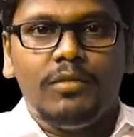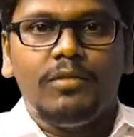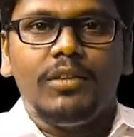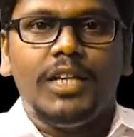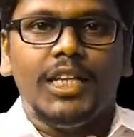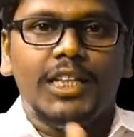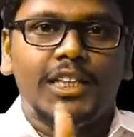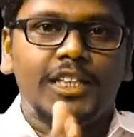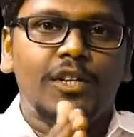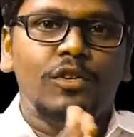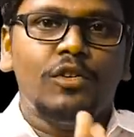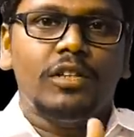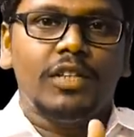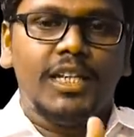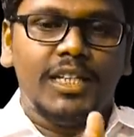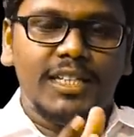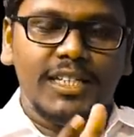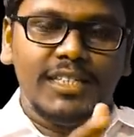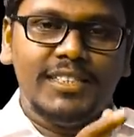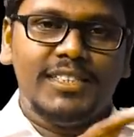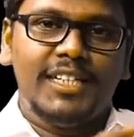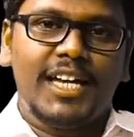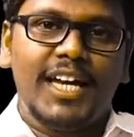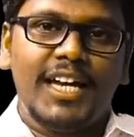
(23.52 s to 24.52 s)
వెళ్తూ ఉంటుంది
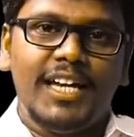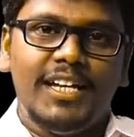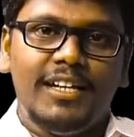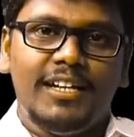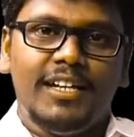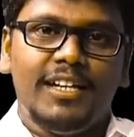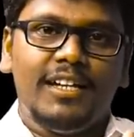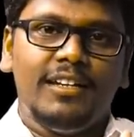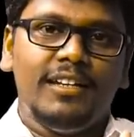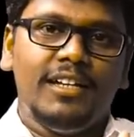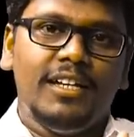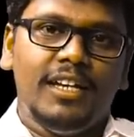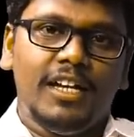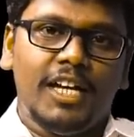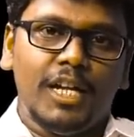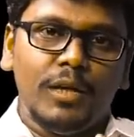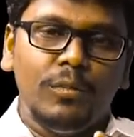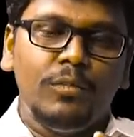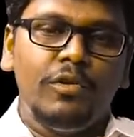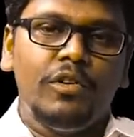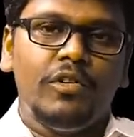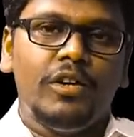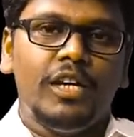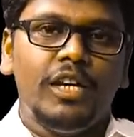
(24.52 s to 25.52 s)
అయితే సాయి గారి
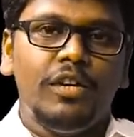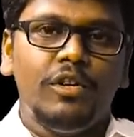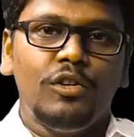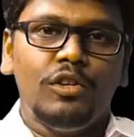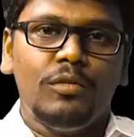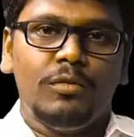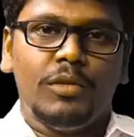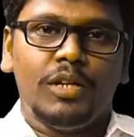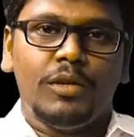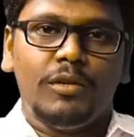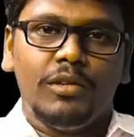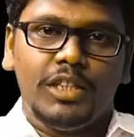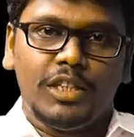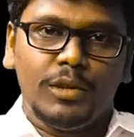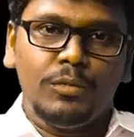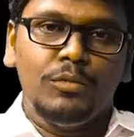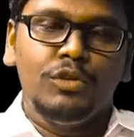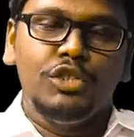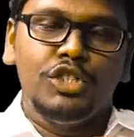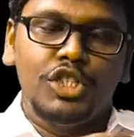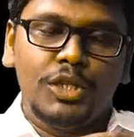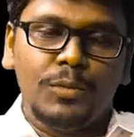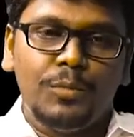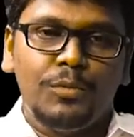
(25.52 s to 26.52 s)
అనుభవాల్లో మనం
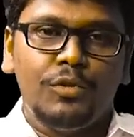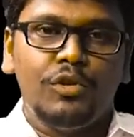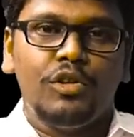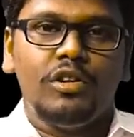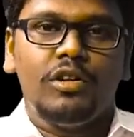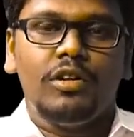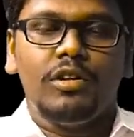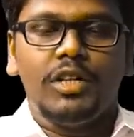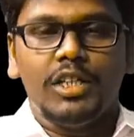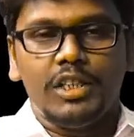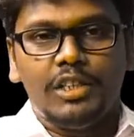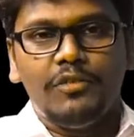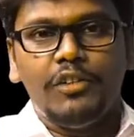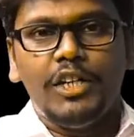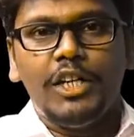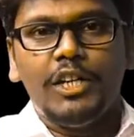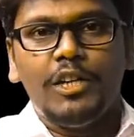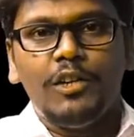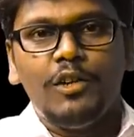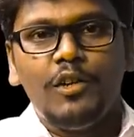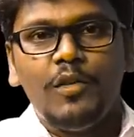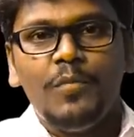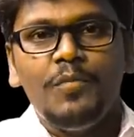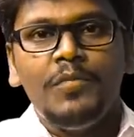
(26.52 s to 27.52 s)
ఇంతకుముందు చెప్పుకున్నాం గత
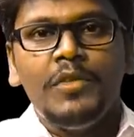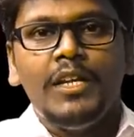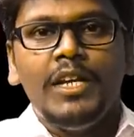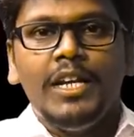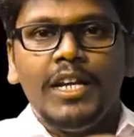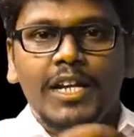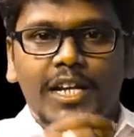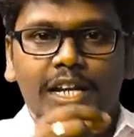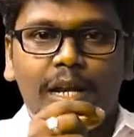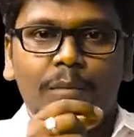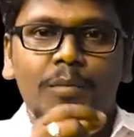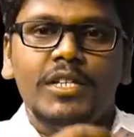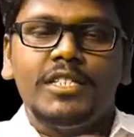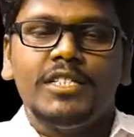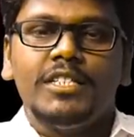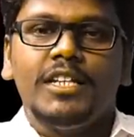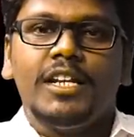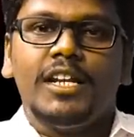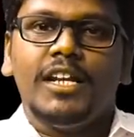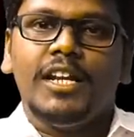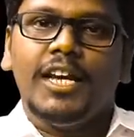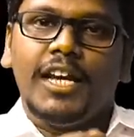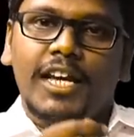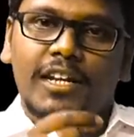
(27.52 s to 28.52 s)
వీడియోలో
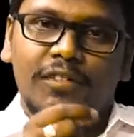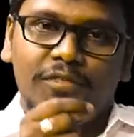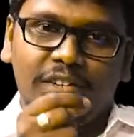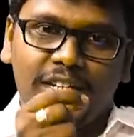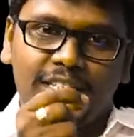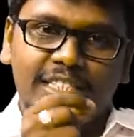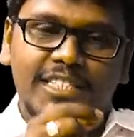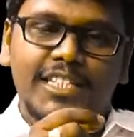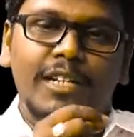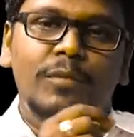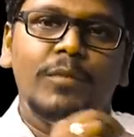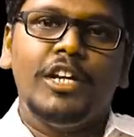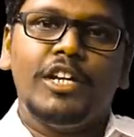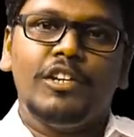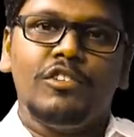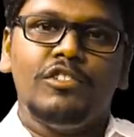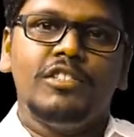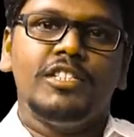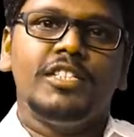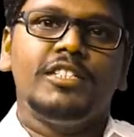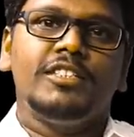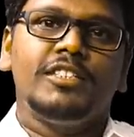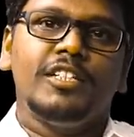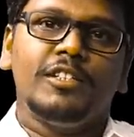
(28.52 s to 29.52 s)
కమిషనర్నే ఆయన ఫస్ట్ టైం
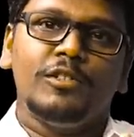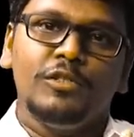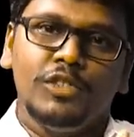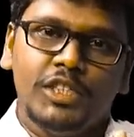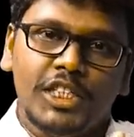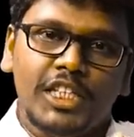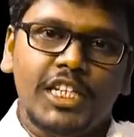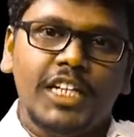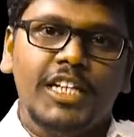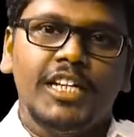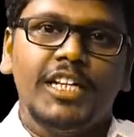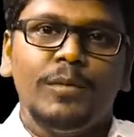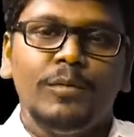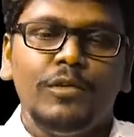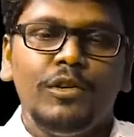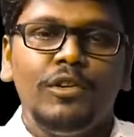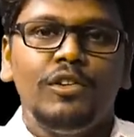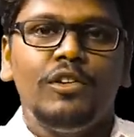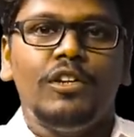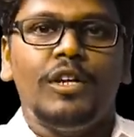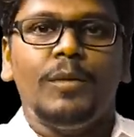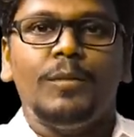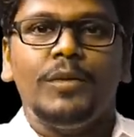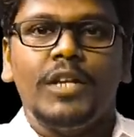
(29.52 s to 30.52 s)
ఇంటర్వ్యూ చేశారు సిటీ
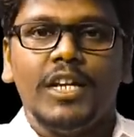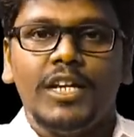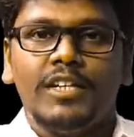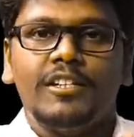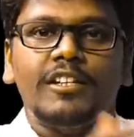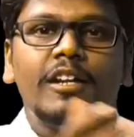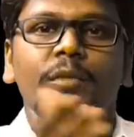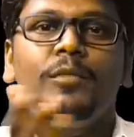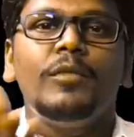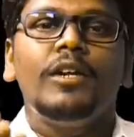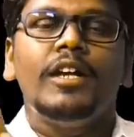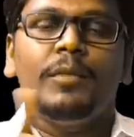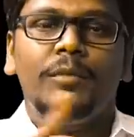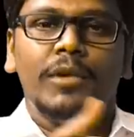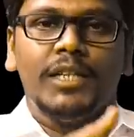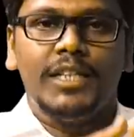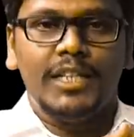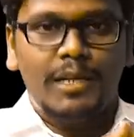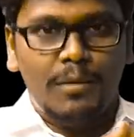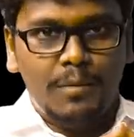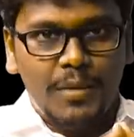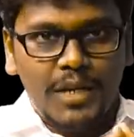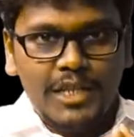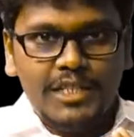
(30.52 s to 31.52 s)
కేబుల్లో అప్పుడు ఎలక్ట్రానిక్ మీడియా
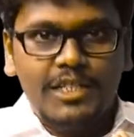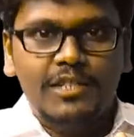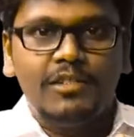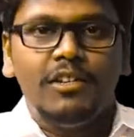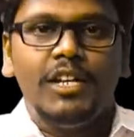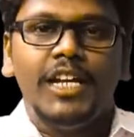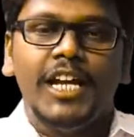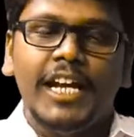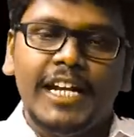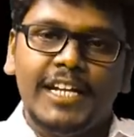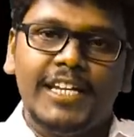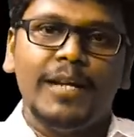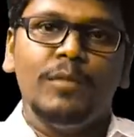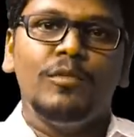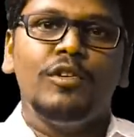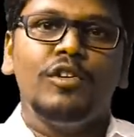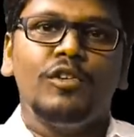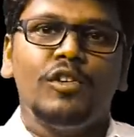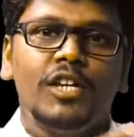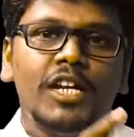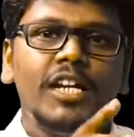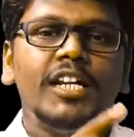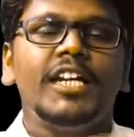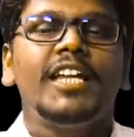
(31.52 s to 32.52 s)
పెద్దగా పరిచయం లేని టైంలో
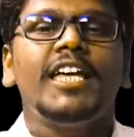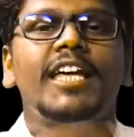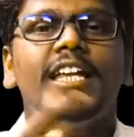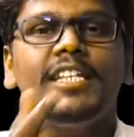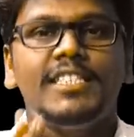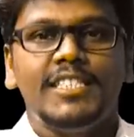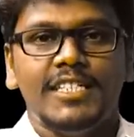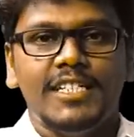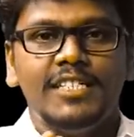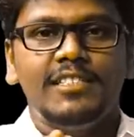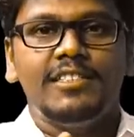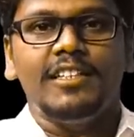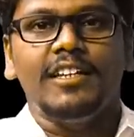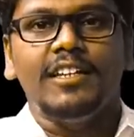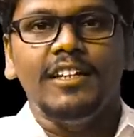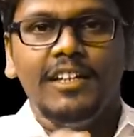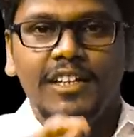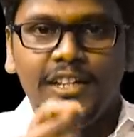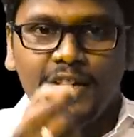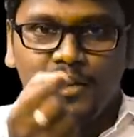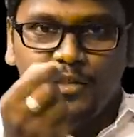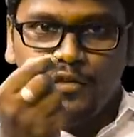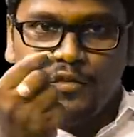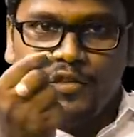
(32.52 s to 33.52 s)
కూడా డేర్ చేసి
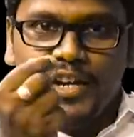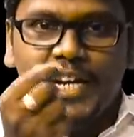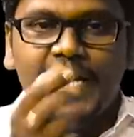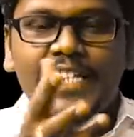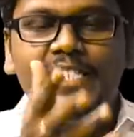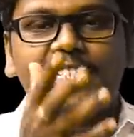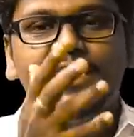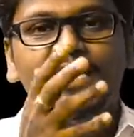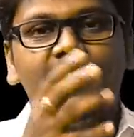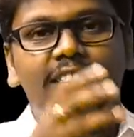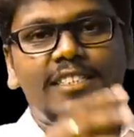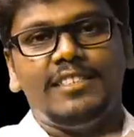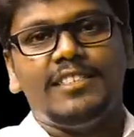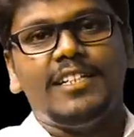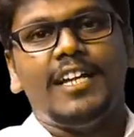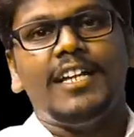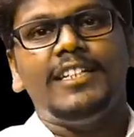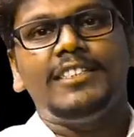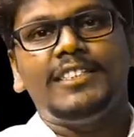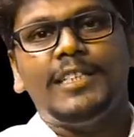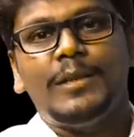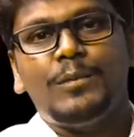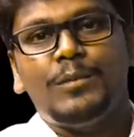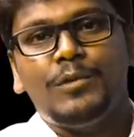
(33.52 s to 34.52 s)
వెయిట్ చేసి
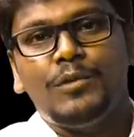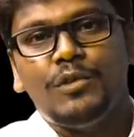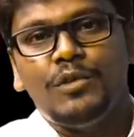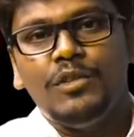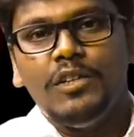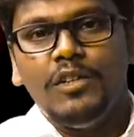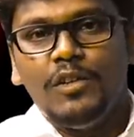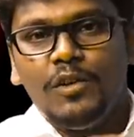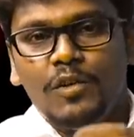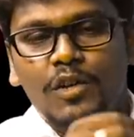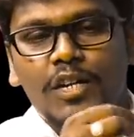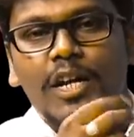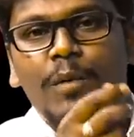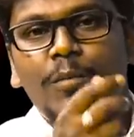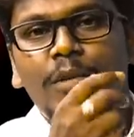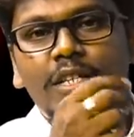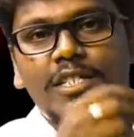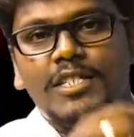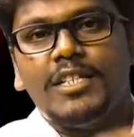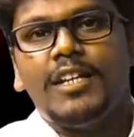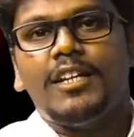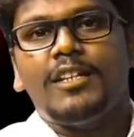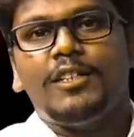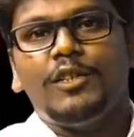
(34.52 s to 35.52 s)
చాలాసేపు ఒక
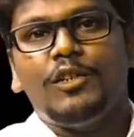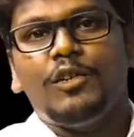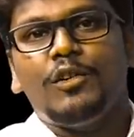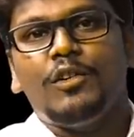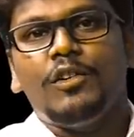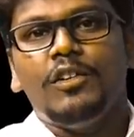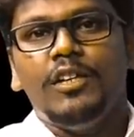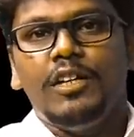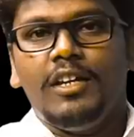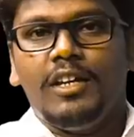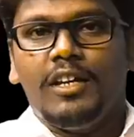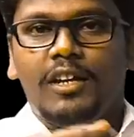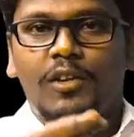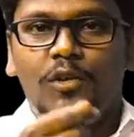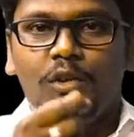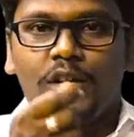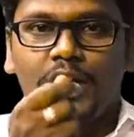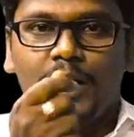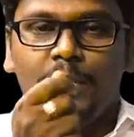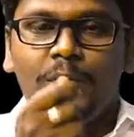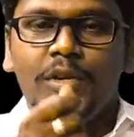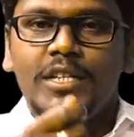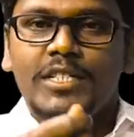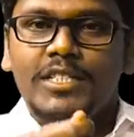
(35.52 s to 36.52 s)
కమిషనర్తో ఒక
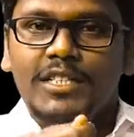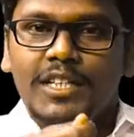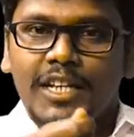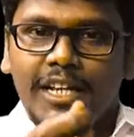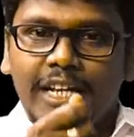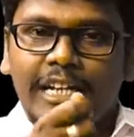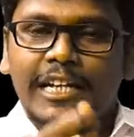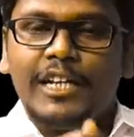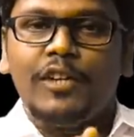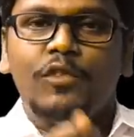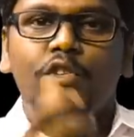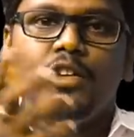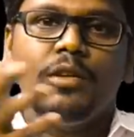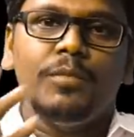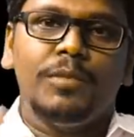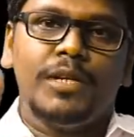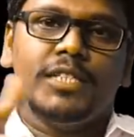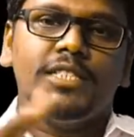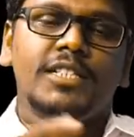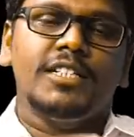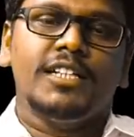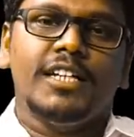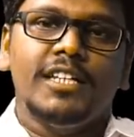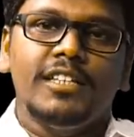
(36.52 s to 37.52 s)
కమిషనర్ ఇంటర్వ్యూని
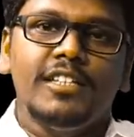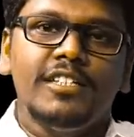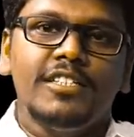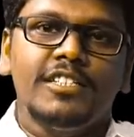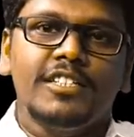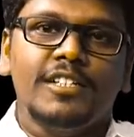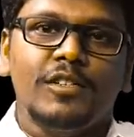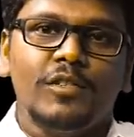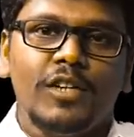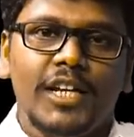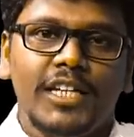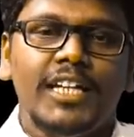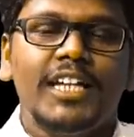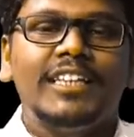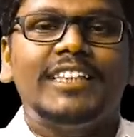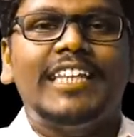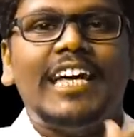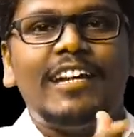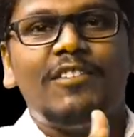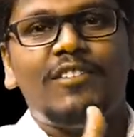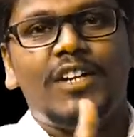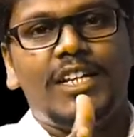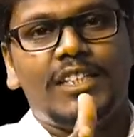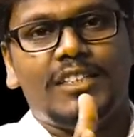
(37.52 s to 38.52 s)
ప్రజలకు అందించారు అయితే ఆ
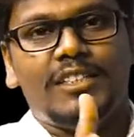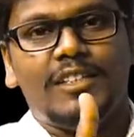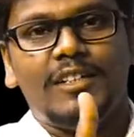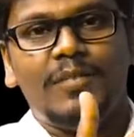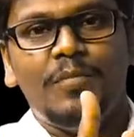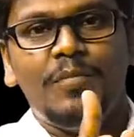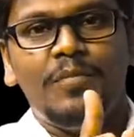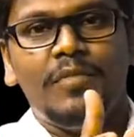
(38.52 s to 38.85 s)
తర్వాత